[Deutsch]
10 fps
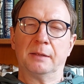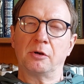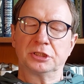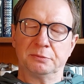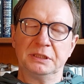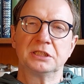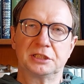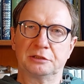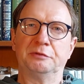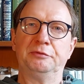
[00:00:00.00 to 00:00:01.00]
aber auch
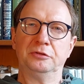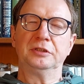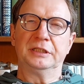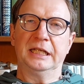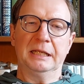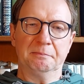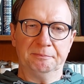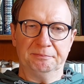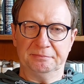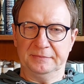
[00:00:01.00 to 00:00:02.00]
zumindest das Gefühl
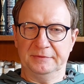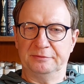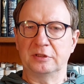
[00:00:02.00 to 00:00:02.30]
geben,